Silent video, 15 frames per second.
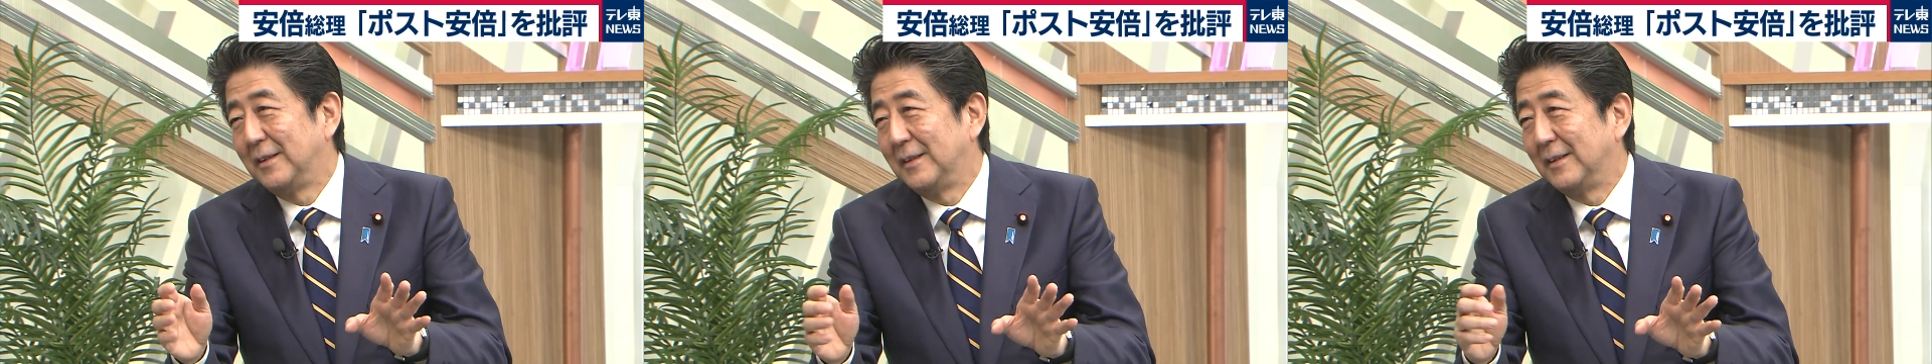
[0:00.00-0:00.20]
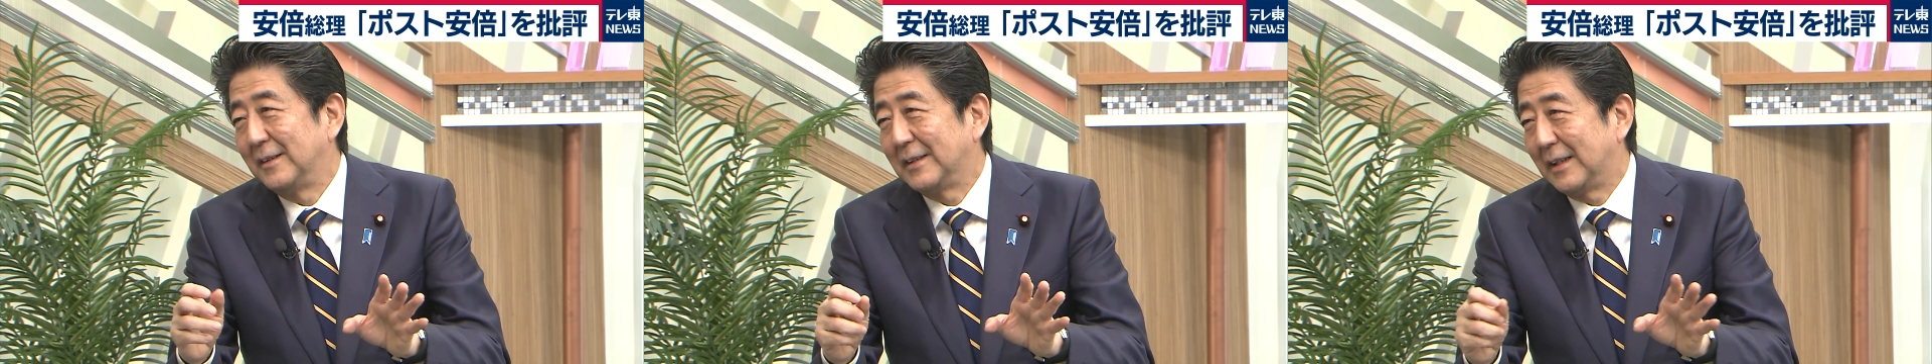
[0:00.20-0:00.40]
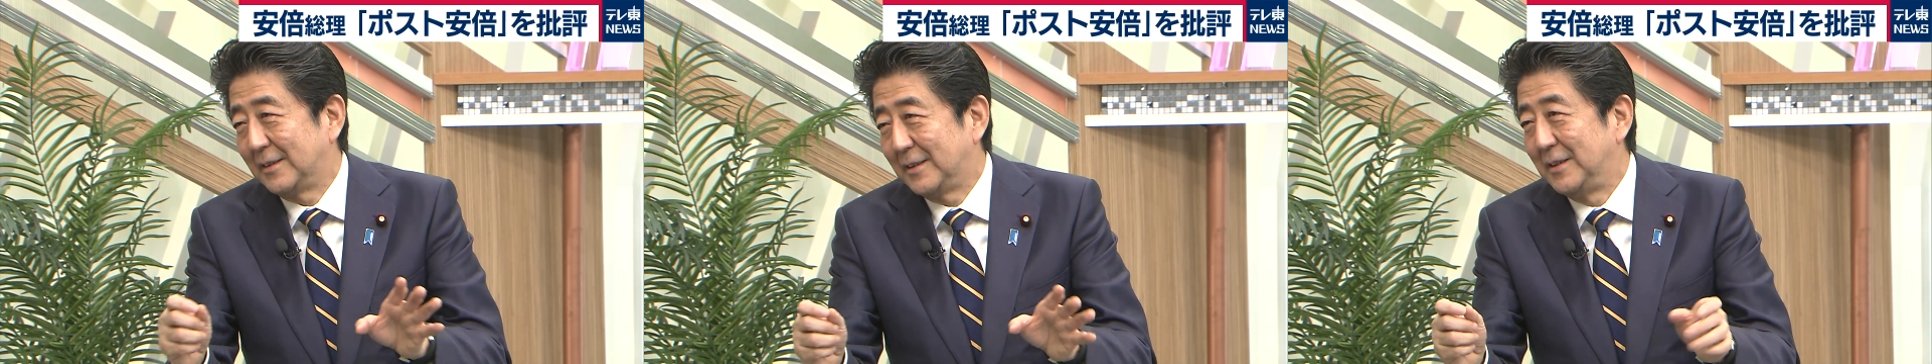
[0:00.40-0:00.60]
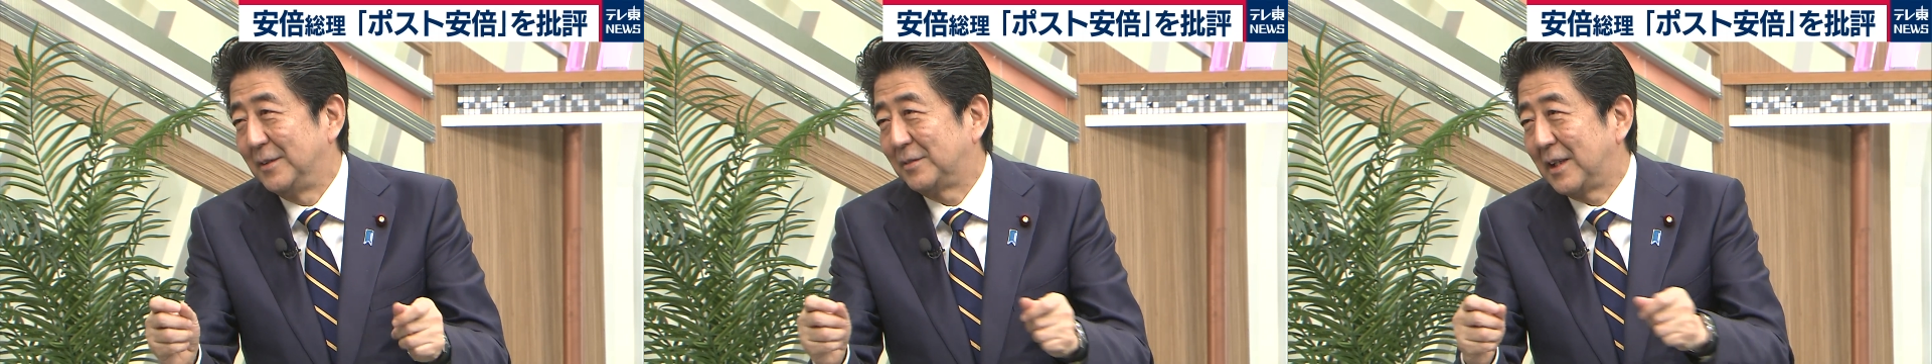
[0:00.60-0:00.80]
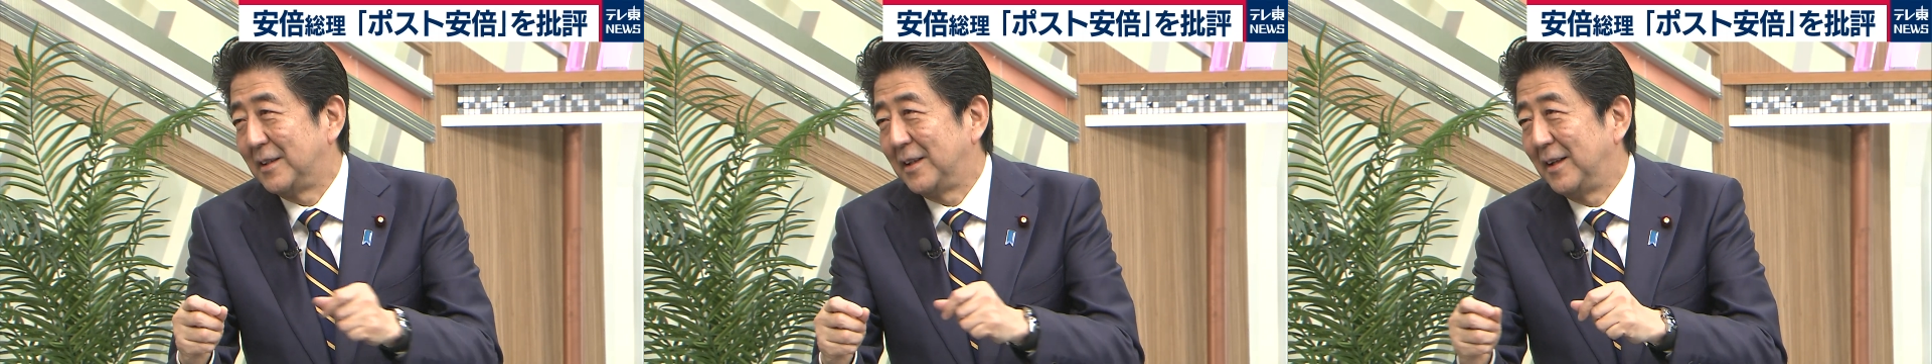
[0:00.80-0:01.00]
うがっつり
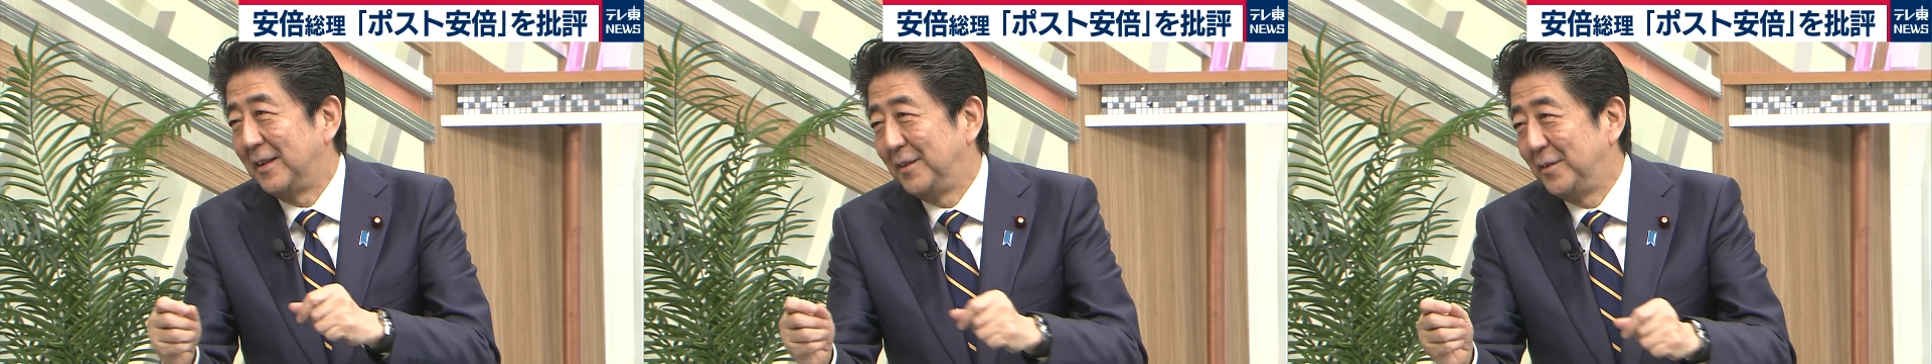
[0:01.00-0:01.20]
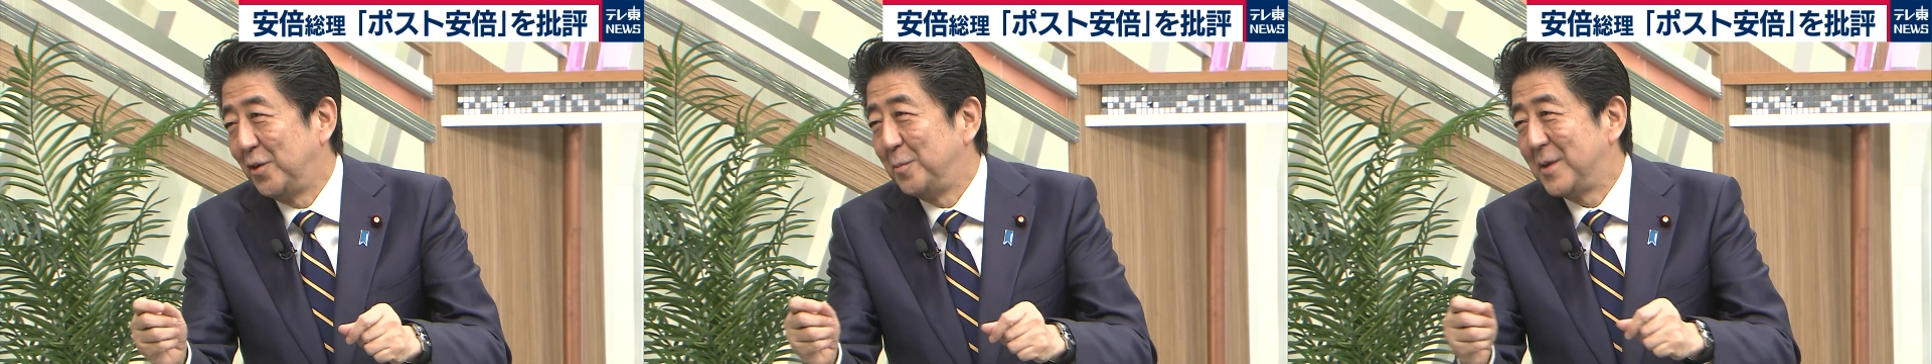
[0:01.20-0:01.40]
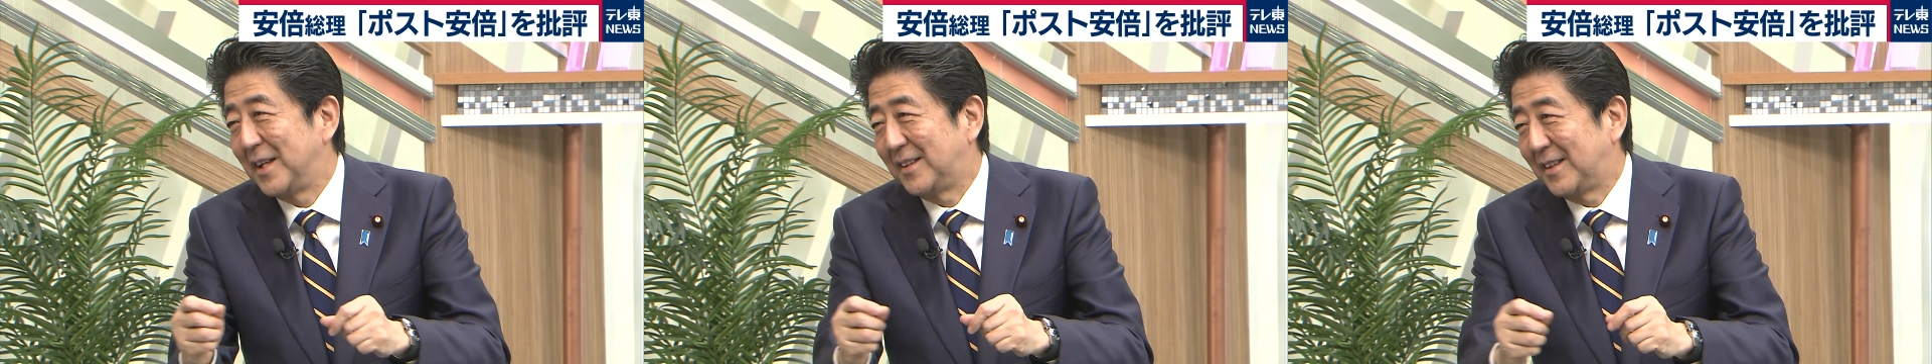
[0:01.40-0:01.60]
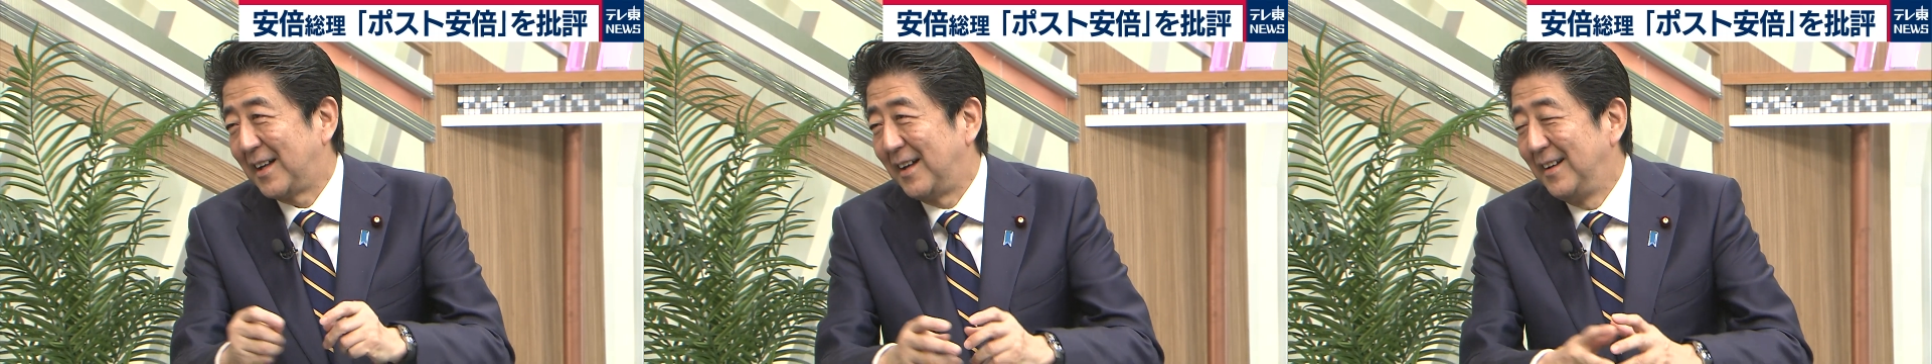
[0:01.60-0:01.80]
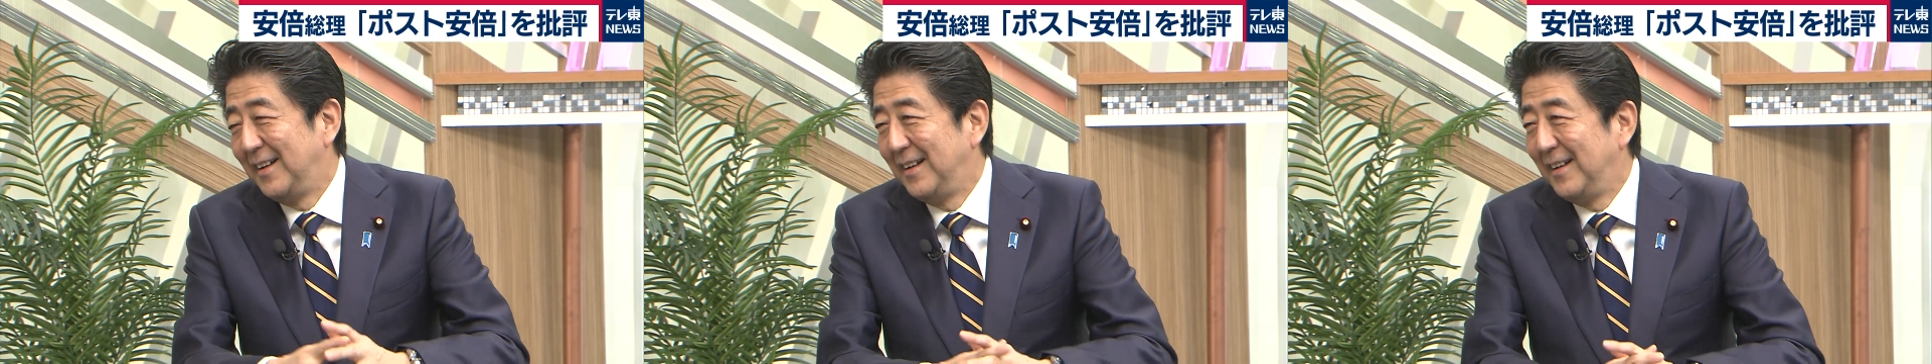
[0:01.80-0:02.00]
2人で飲み合っ
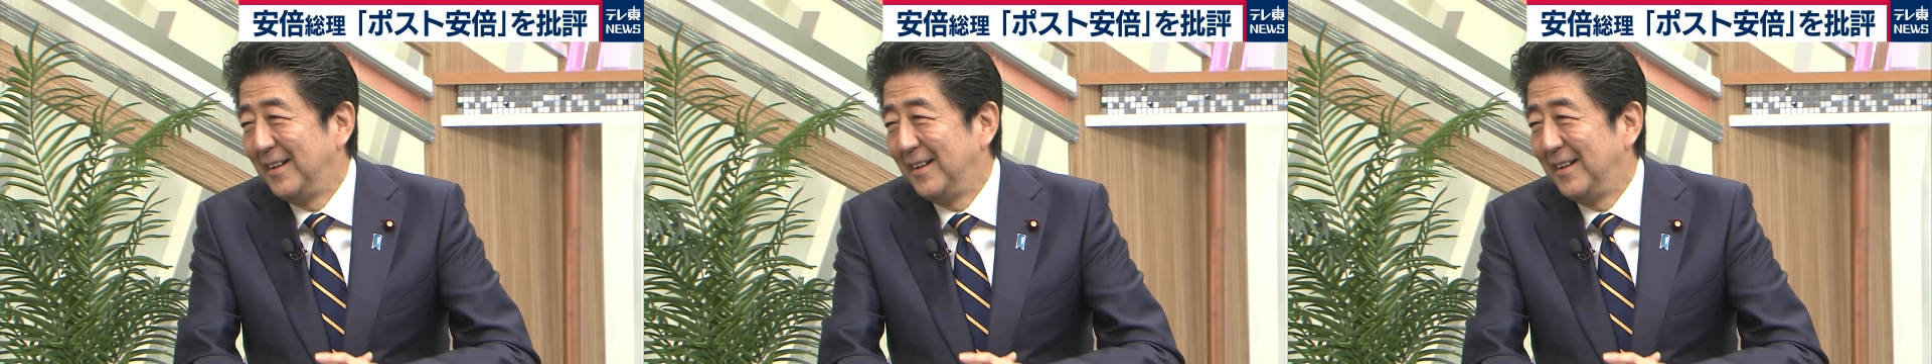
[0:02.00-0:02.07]
た